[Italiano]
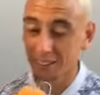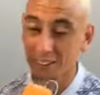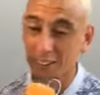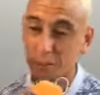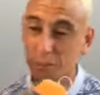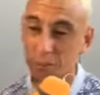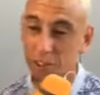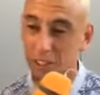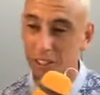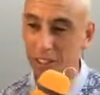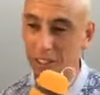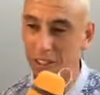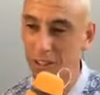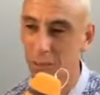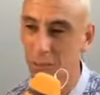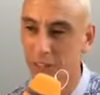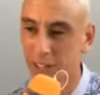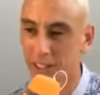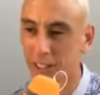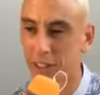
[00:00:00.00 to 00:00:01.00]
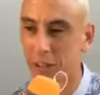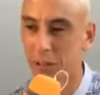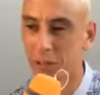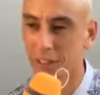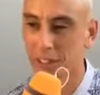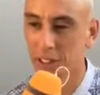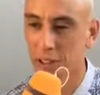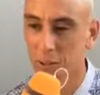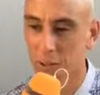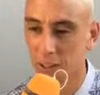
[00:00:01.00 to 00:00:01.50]
Sì, peccato, peccato
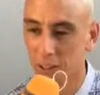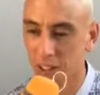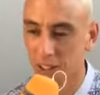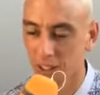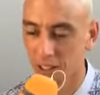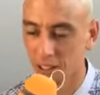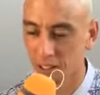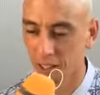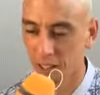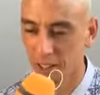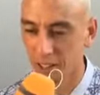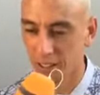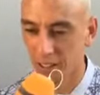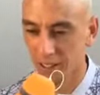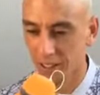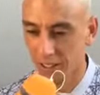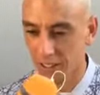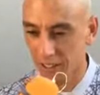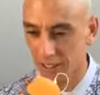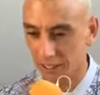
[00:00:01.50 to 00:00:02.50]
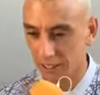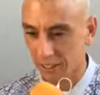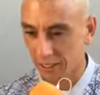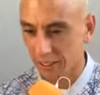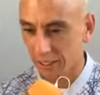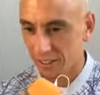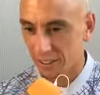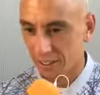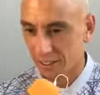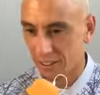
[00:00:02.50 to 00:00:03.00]
perché quella
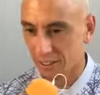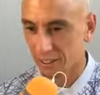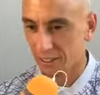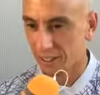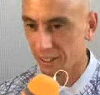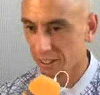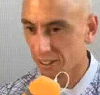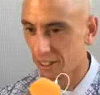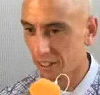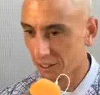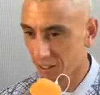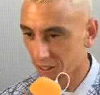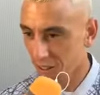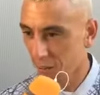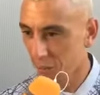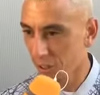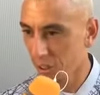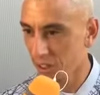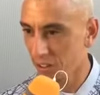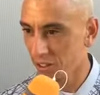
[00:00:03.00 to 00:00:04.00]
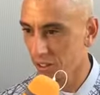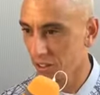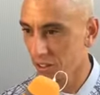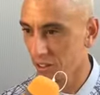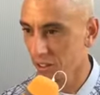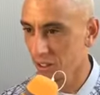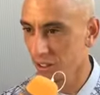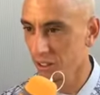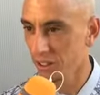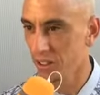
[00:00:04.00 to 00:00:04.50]
è stata una bella
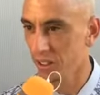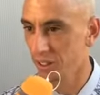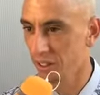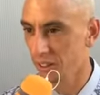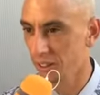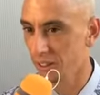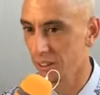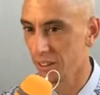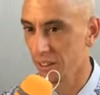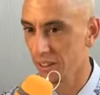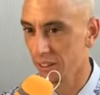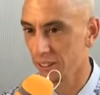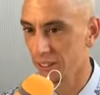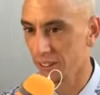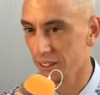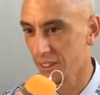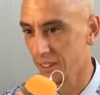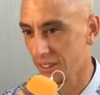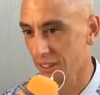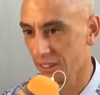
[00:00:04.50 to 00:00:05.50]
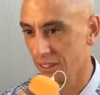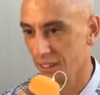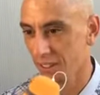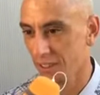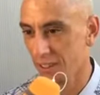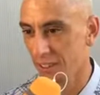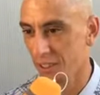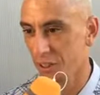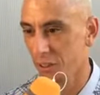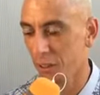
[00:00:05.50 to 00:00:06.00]
azione che
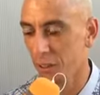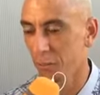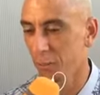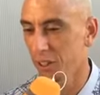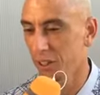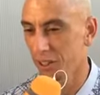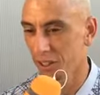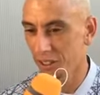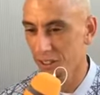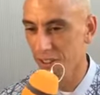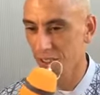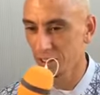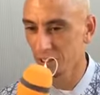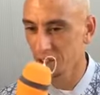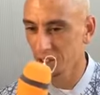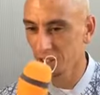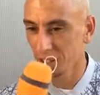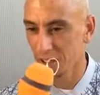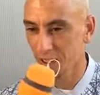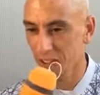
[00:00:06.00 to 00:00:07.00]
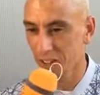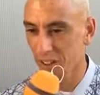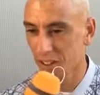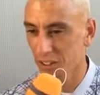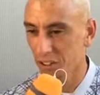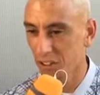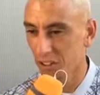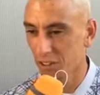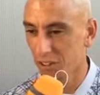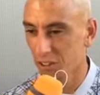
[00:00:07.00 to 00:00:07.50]
va bene, è andato,
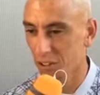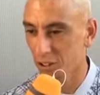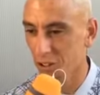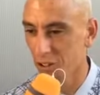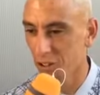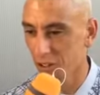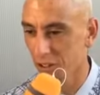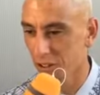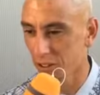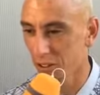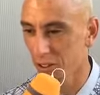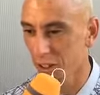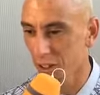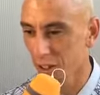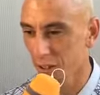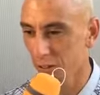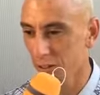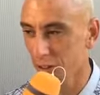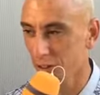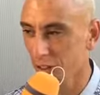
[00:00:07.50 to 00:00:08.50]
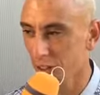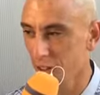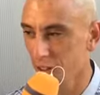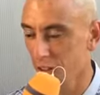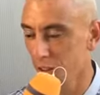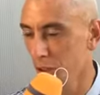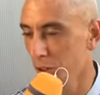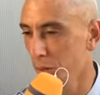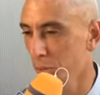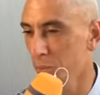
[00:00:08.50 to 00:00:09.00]
andato a tiro
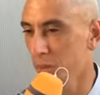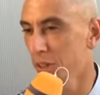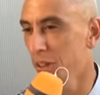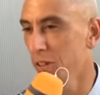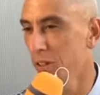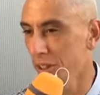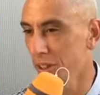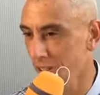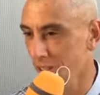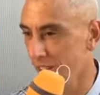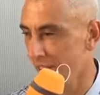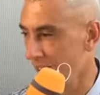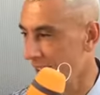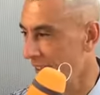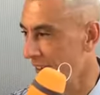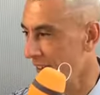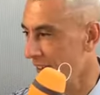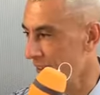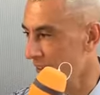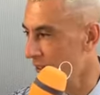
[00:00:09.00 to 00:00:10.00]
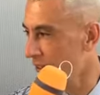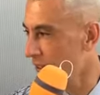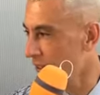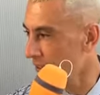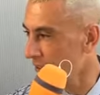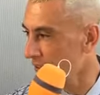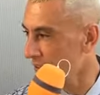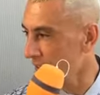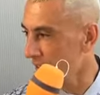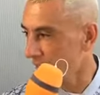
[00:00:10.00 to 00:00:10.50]
Fabrizio, poteva andare a
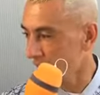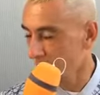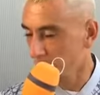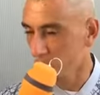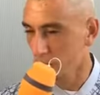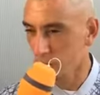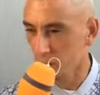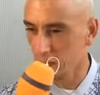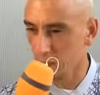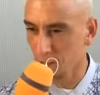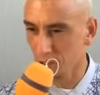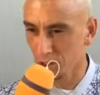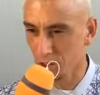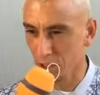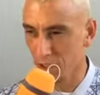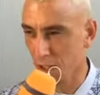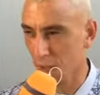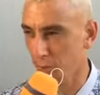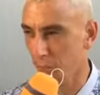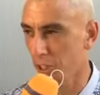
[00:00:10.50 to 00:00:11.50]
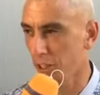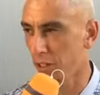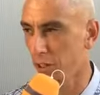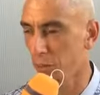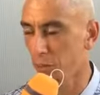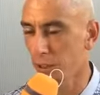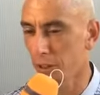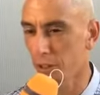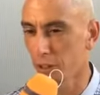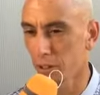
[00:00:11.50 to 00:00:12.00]
tiro un altro che era
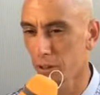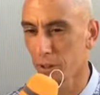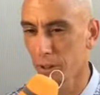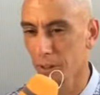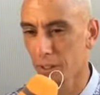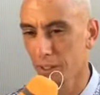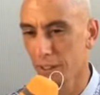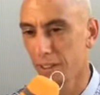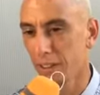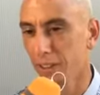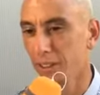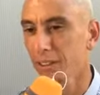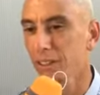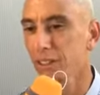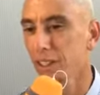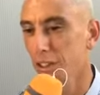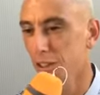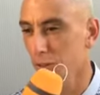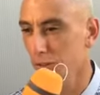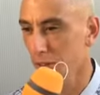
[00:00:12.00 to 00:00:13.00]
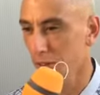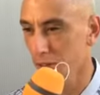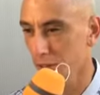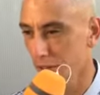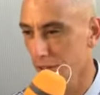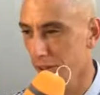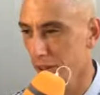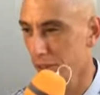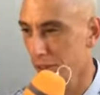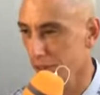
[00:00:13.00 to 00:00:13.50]
meglio, però è stato
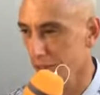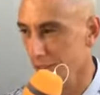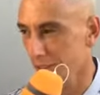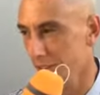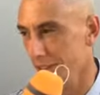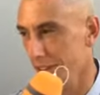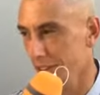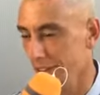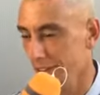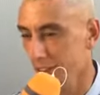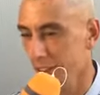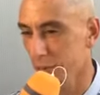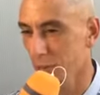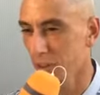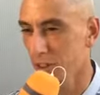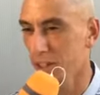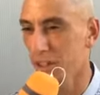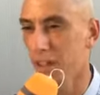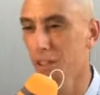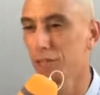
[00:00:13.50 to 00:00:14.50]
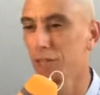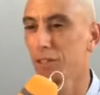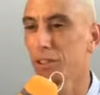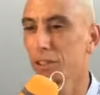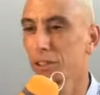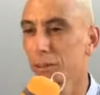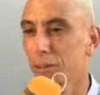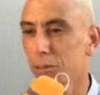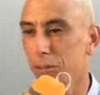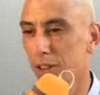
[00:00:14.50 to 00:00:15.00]
Fabrizio l'ha buttata
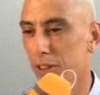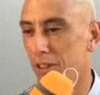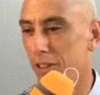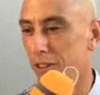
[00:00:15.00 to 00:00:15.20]
fuori.